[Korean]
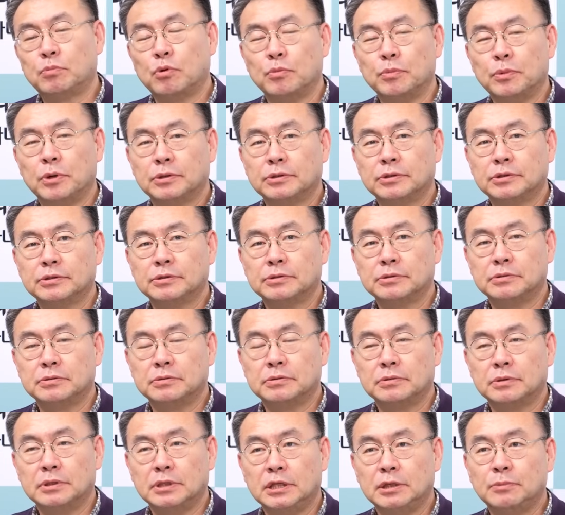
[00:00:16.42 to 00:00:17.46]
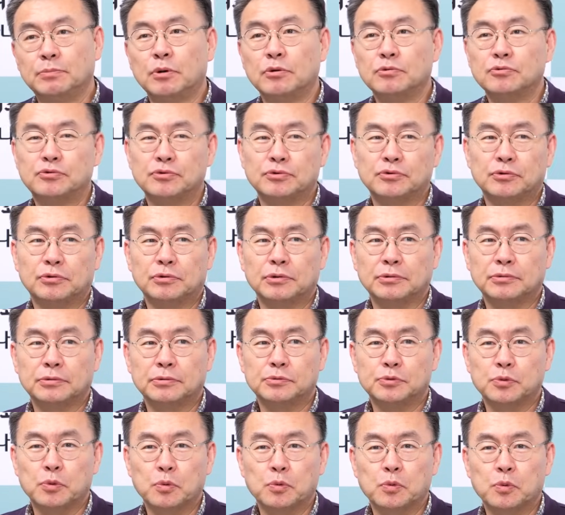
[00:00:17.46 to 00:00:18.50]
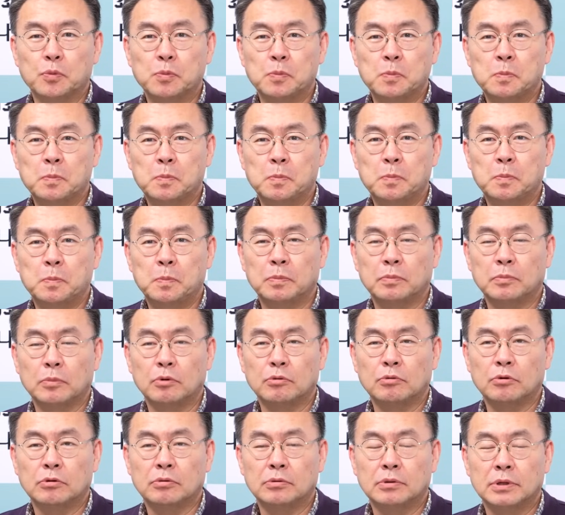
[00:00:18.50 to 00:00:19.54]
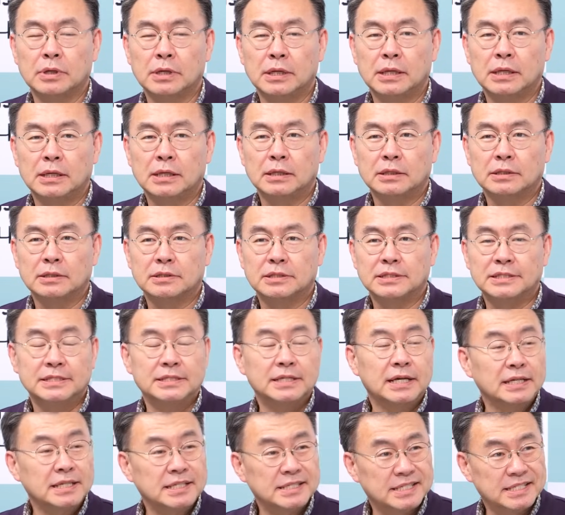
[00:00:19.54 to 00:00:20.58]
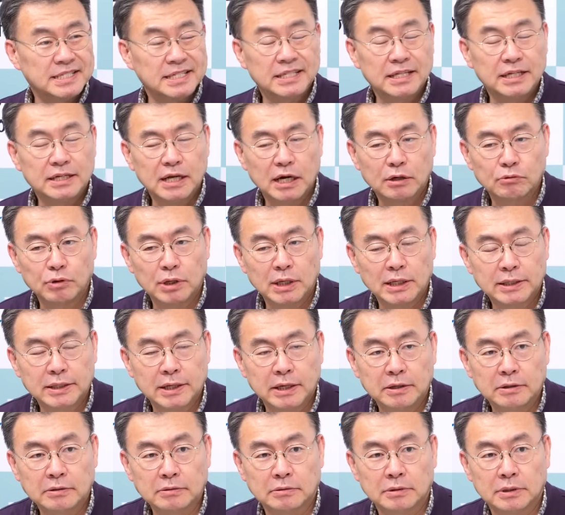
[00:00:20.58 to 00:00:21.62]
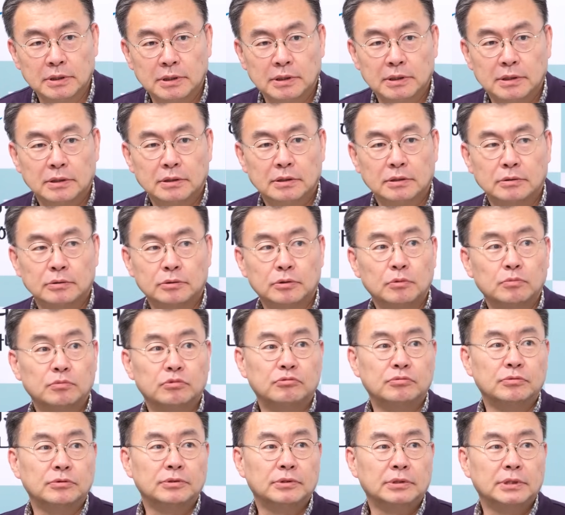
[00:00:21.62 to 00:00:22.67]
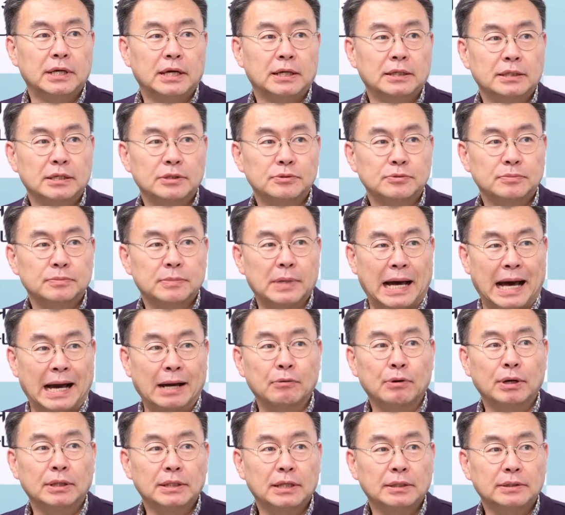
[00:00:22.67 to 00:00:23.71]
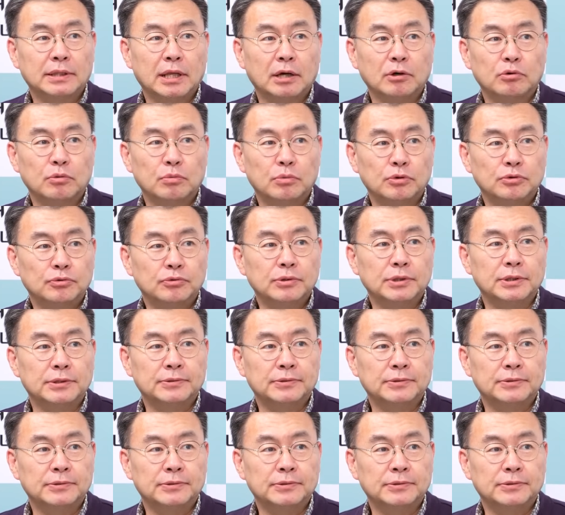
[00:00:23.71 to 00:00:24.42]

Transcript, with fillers: 보면은 이번 주 들어서 조금 이 시장의 질이라고 할까요? 그런 부분들이 약간 좀 악화됐다고 볼 수